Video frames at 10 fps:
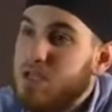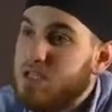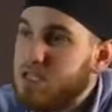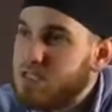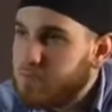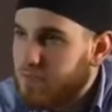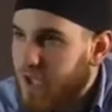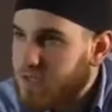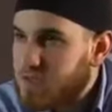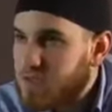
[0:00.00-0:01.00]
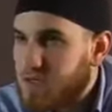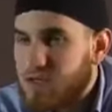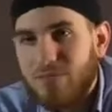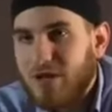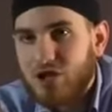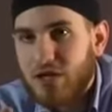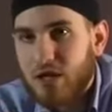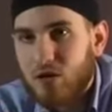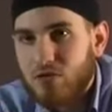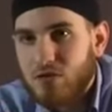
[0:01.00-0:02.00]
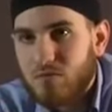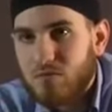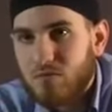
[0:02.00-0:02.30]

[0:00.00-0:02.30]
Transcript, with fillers: in diesem Vers die Menschheit heraus.